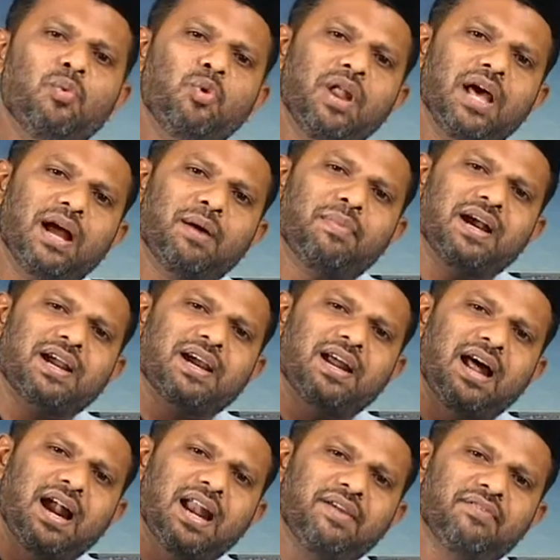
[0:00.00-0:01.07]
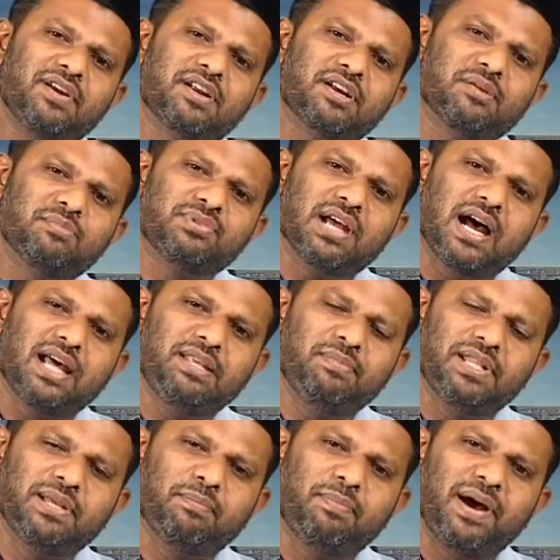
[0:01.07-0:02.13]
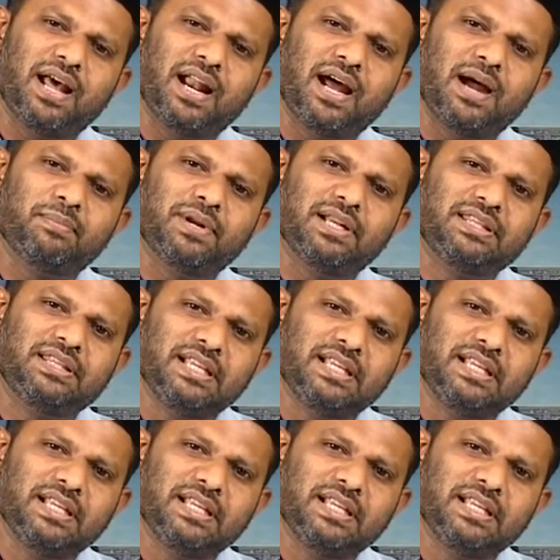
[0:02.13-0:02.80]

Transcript: உலக மக்கள் அனைவருக்கும் சாதி மதம் பாராமல்